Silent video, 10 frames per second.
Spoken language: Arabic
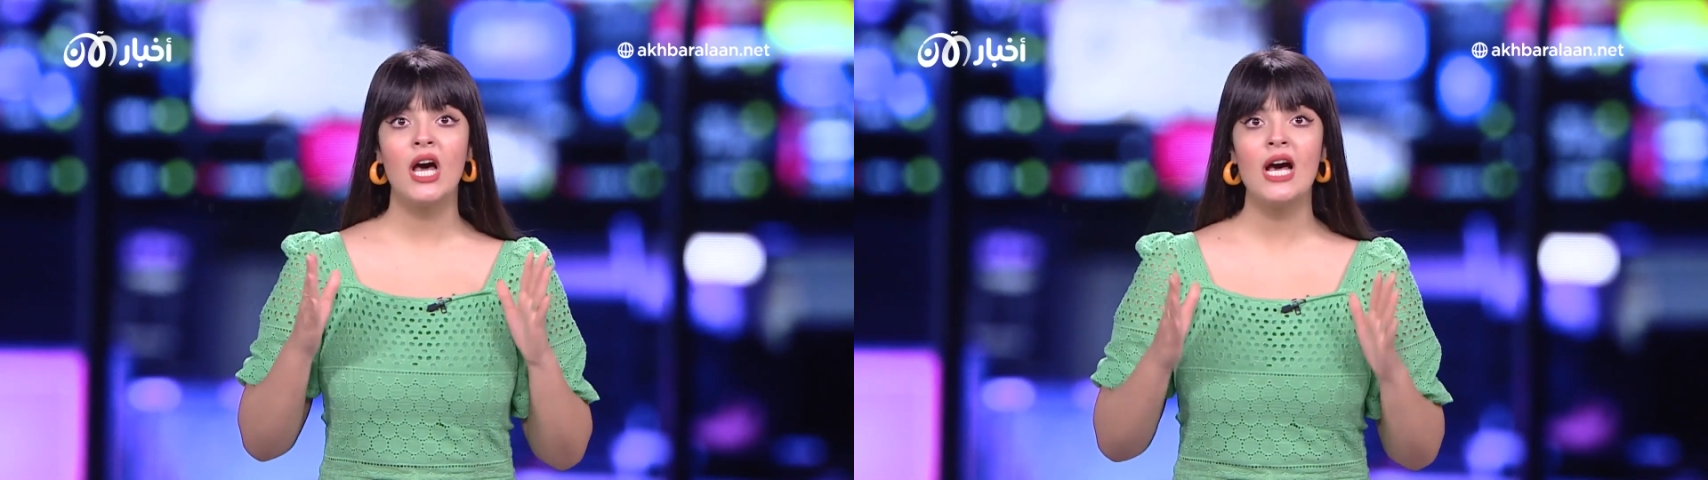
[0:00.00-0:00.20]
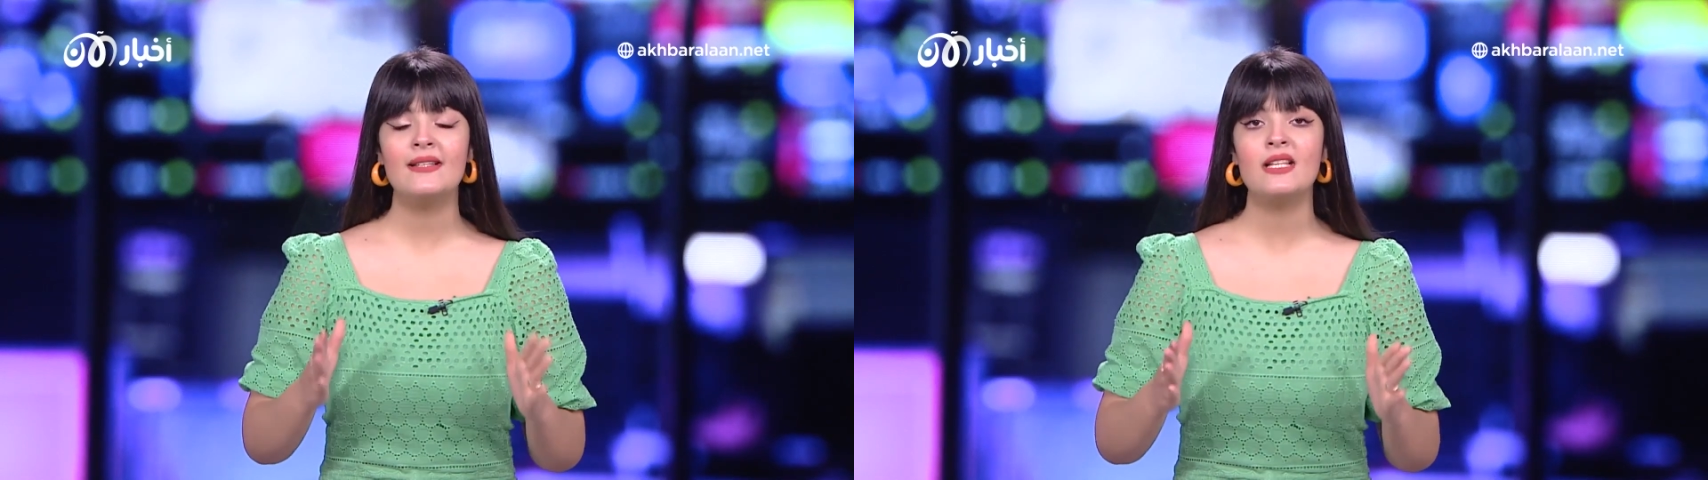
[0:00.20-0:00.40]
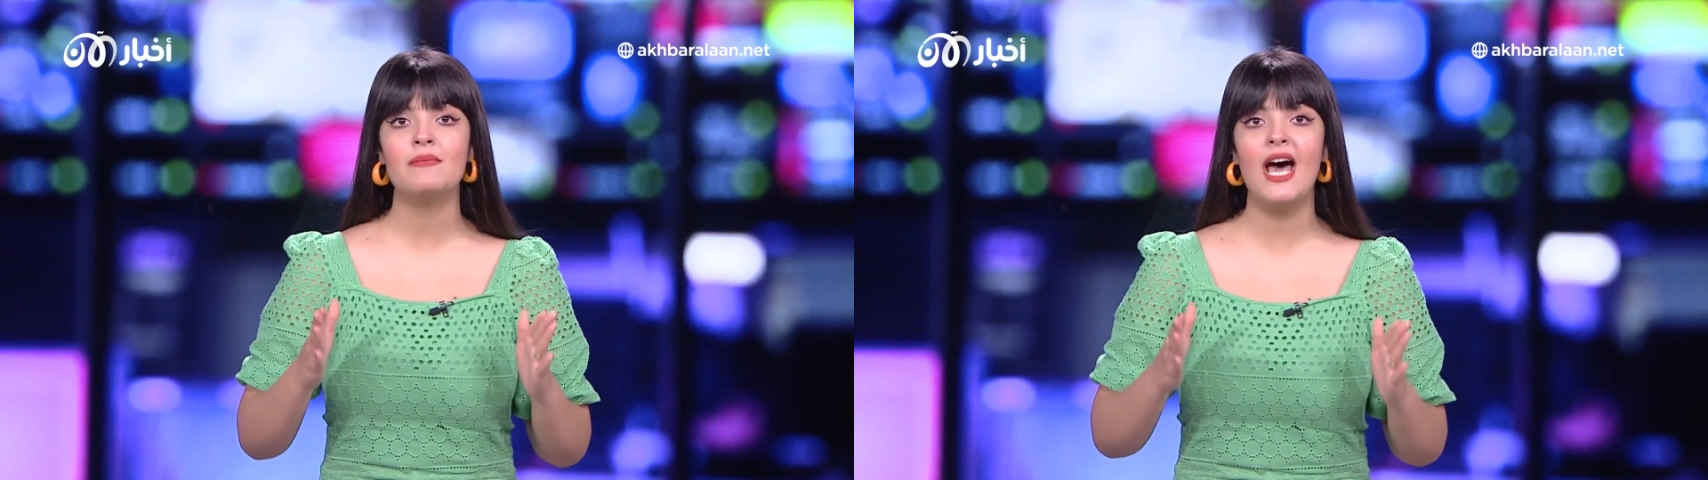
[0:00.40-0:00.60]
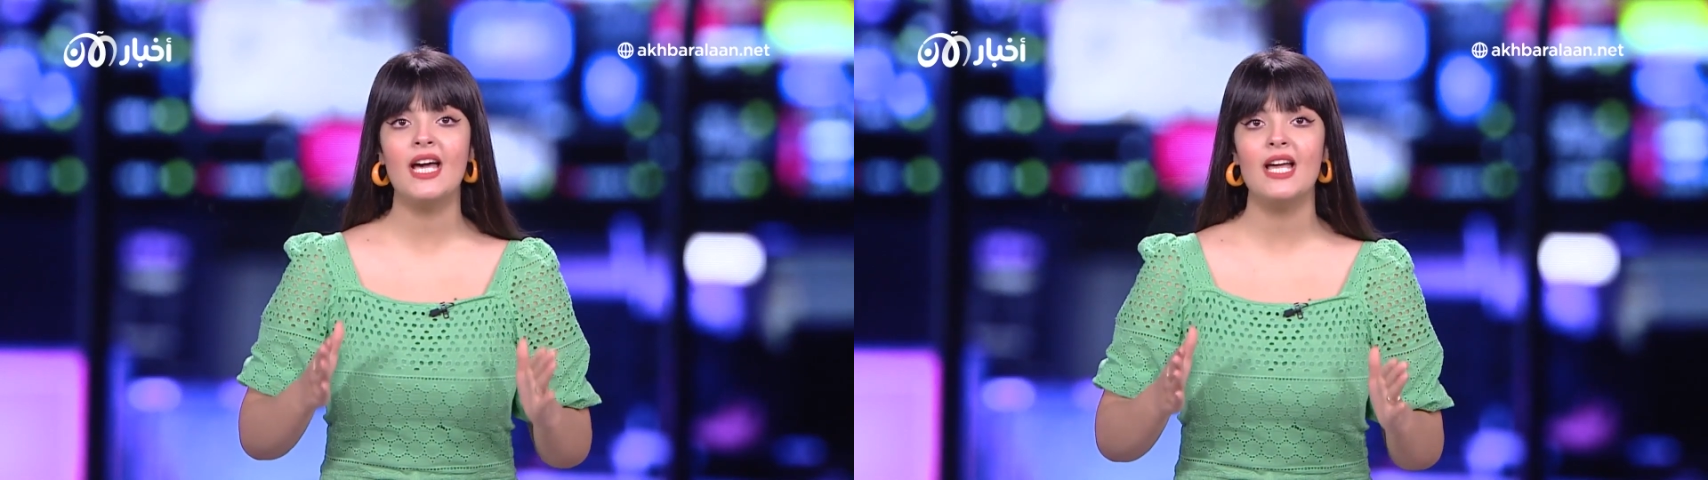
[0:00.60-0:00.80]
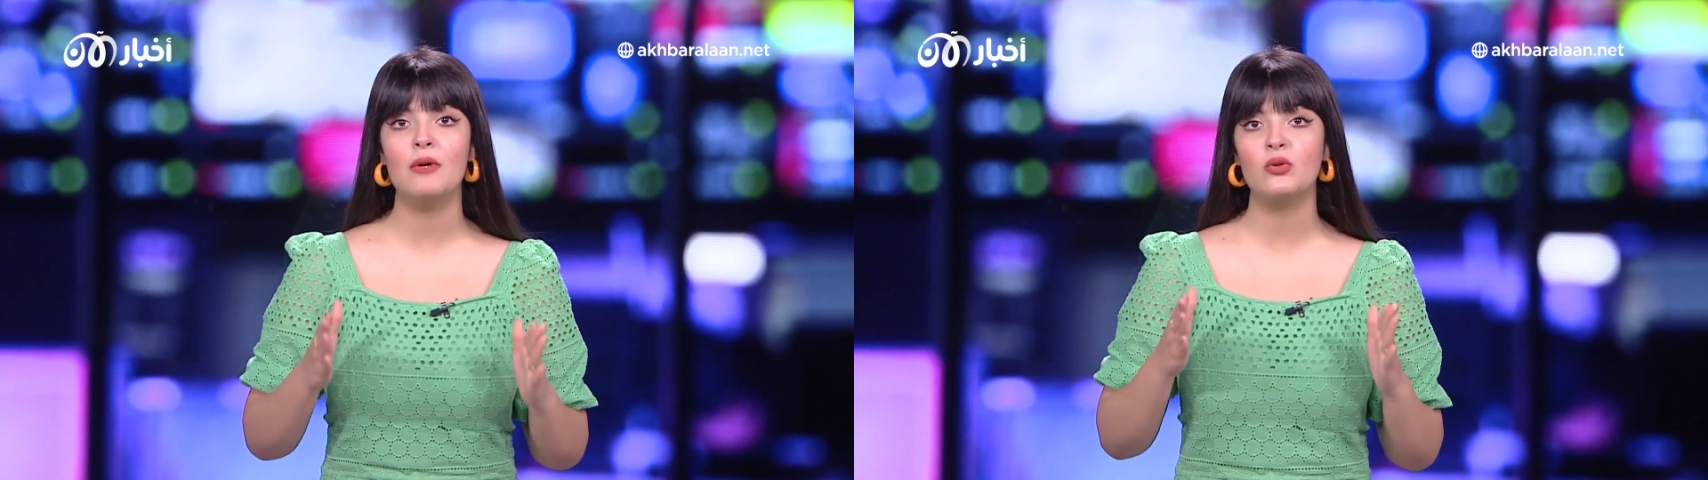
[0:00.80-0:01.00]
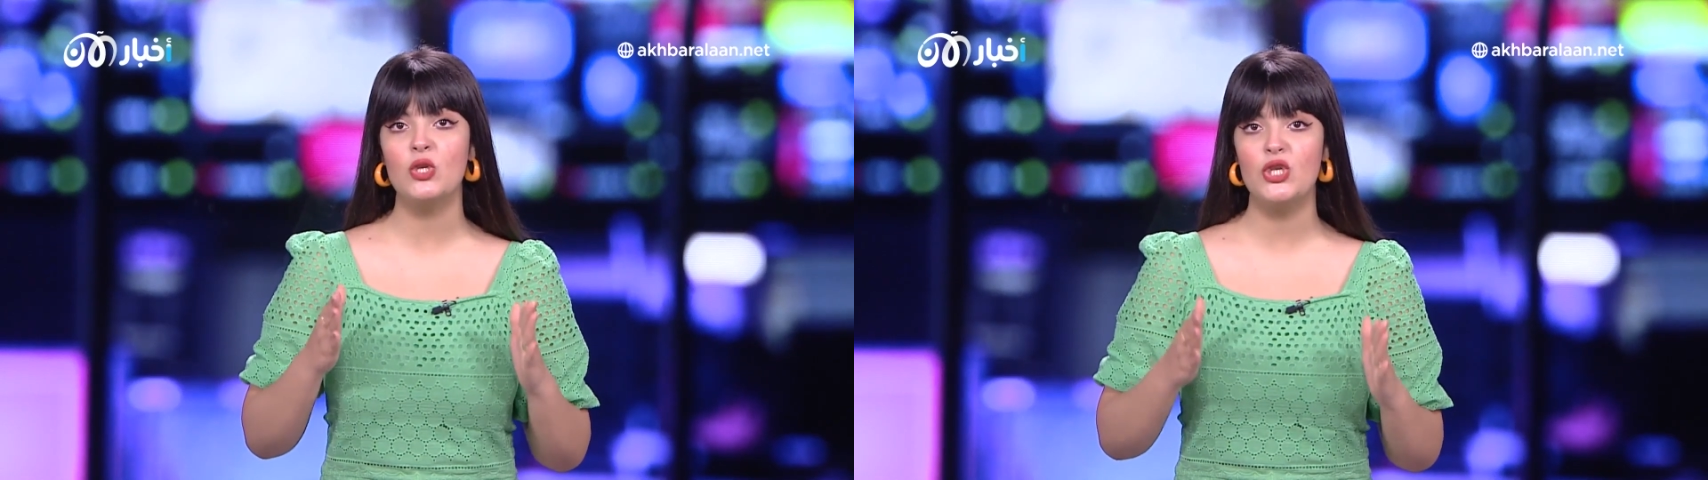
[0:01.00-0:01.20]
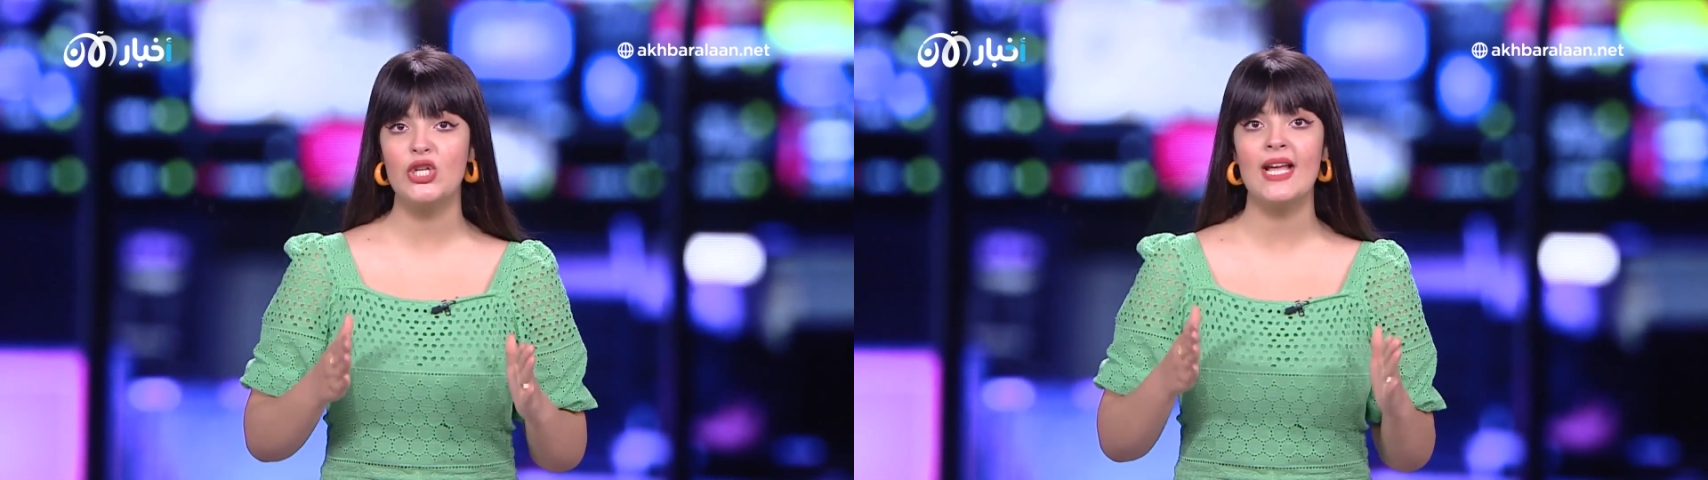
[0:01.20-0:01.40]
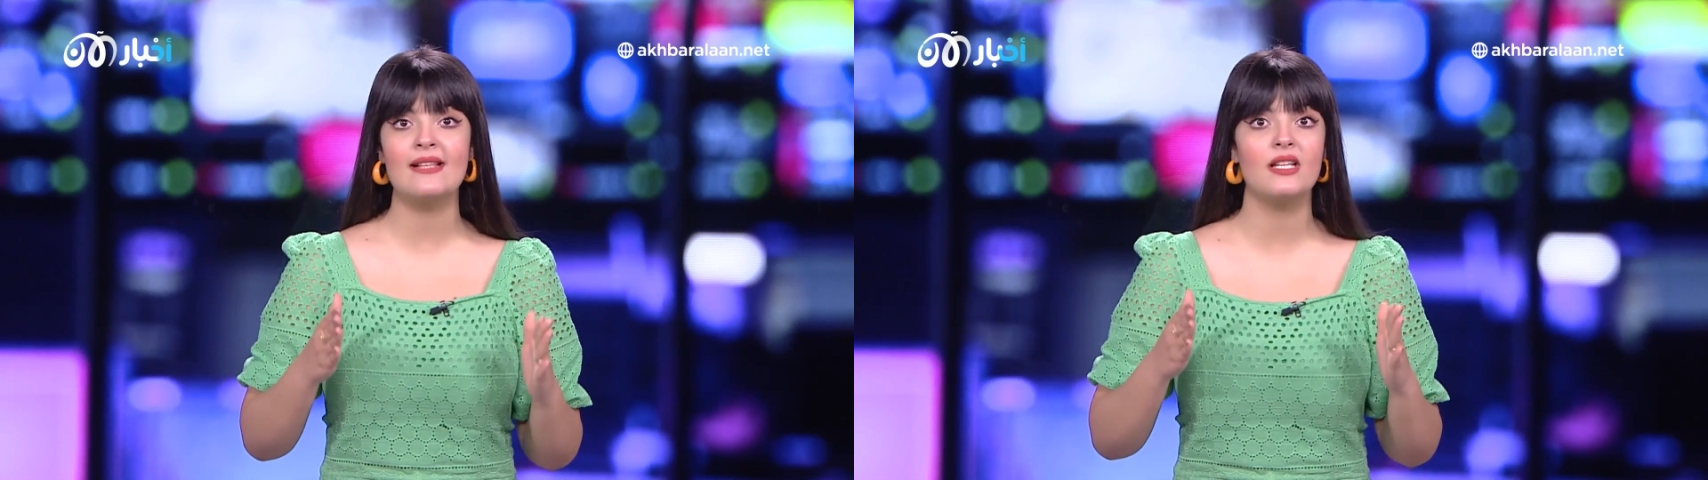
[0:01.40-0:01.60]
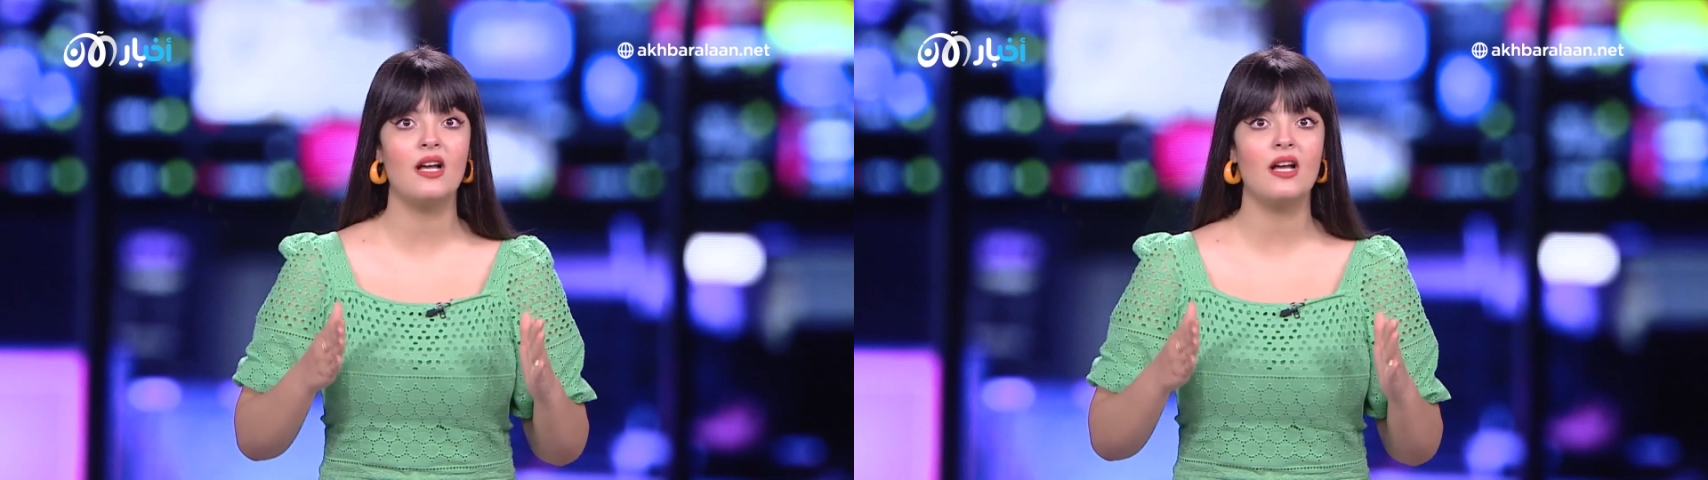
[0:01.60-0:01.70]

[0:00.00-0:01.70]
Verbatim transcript: قضت محكمة الجنايات